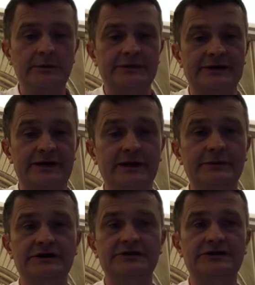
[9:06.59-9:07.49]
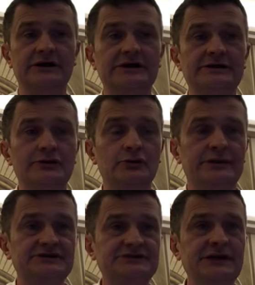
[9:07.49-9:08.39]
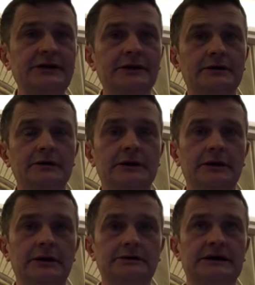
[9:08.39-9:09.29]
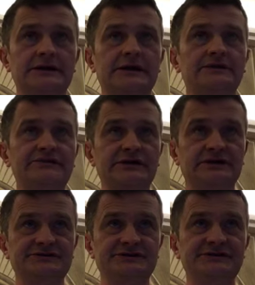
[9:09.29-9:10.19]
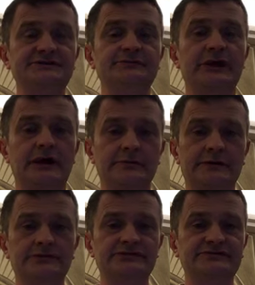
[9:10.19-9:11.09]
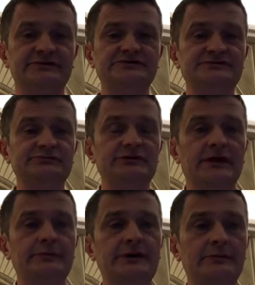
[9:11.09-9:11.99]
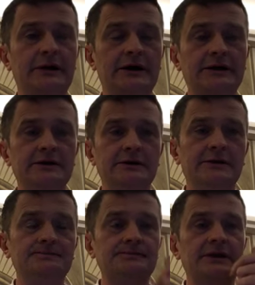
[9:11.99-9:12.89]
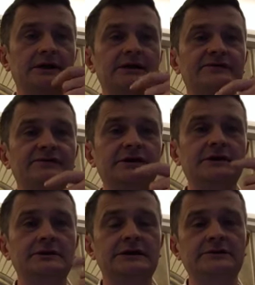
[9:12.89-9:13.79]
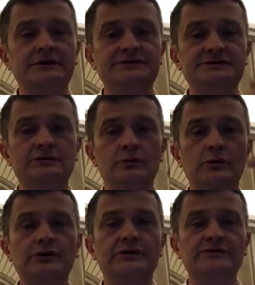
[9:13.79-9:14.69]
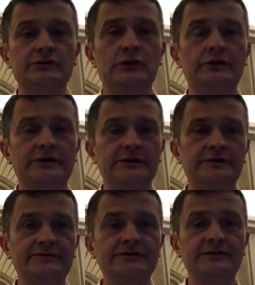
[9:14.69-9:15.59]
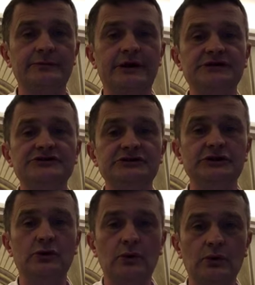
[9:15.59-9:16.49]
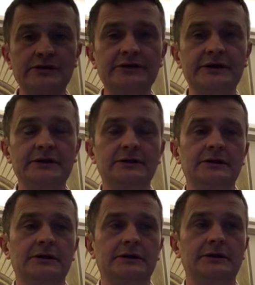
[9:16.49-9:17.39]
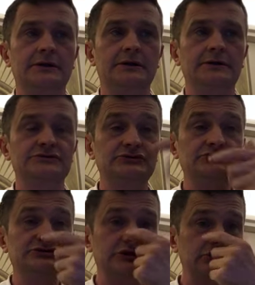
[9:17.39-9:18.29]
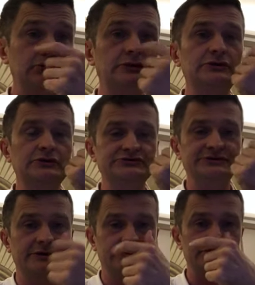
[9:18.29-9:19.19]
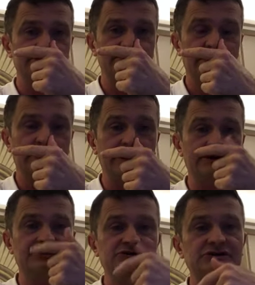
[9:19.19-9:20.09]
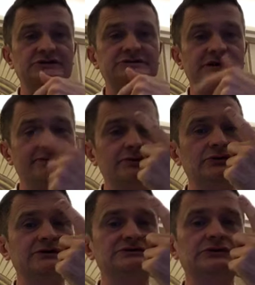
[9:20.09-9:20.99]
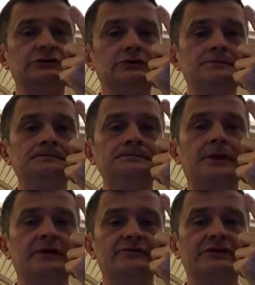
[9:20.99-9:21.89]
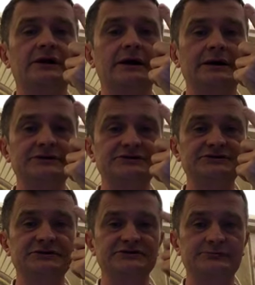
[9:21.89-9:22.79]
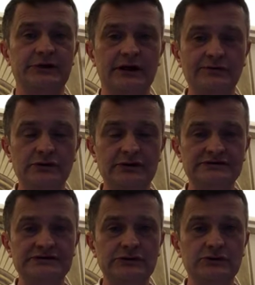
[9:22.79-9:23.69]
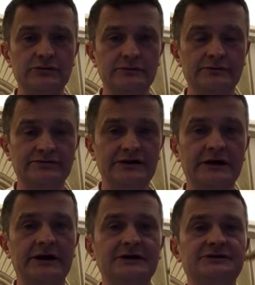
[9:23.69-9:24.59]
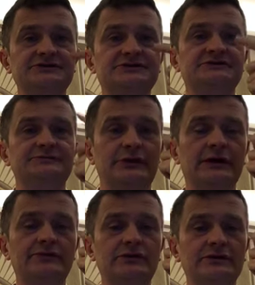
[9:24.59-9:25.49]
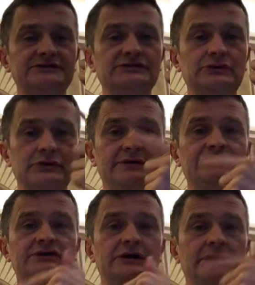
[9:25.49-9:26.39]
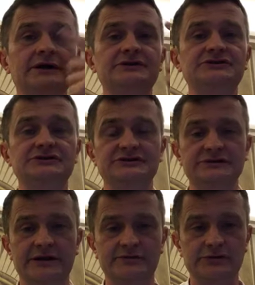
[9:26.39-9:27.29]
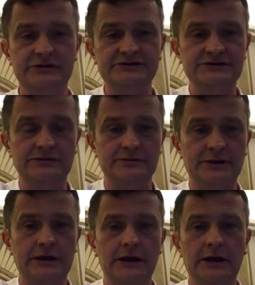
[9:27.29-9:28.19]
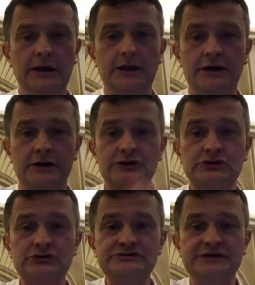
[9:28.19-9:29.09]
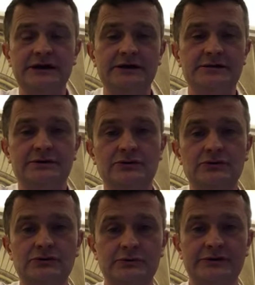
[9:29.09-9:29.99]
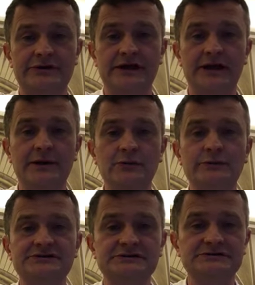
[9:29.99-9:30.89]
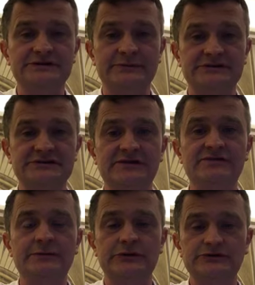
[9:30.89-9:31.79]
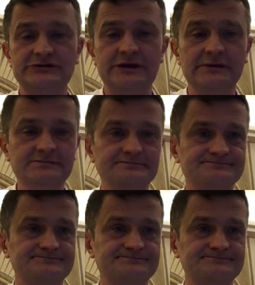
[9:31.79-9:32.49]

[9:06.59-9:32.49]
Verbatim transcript: Пранаяма – это дыхательное упражнение, когда вы сидите прямо, то есть ваша спина прямая, и вы делаете глубокий вдох и выдох поочередно а, ну, чередуя ноздри. То есть вдыхаете через левую ноздрю, выдыхаете через правую ноздрю, вдыхаете через правую ноздрю и выдыхаете через левую ноздрю. А, кто знает эту пранаяму, пожалуйста, поставьте плюсики.